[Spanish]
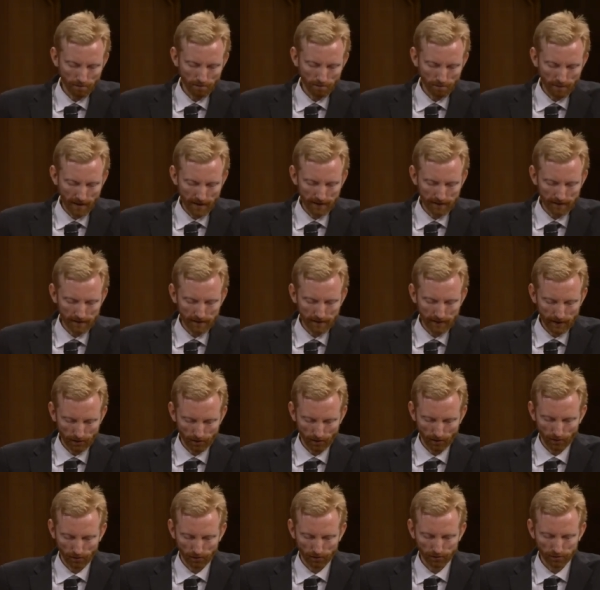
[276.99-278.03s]

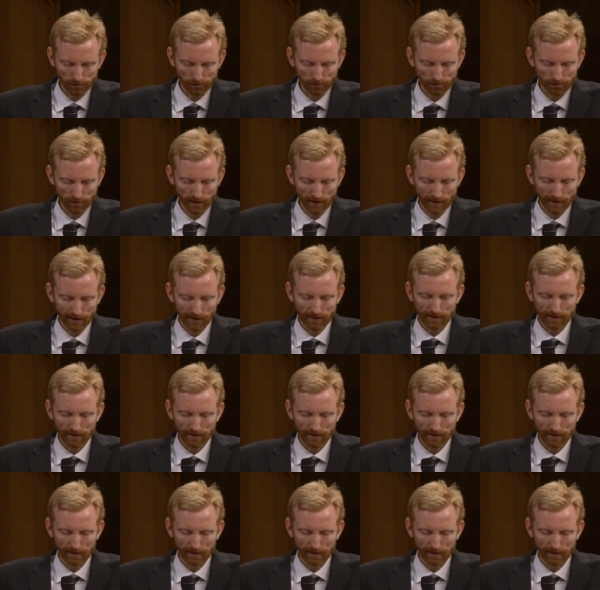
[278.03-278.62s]
22,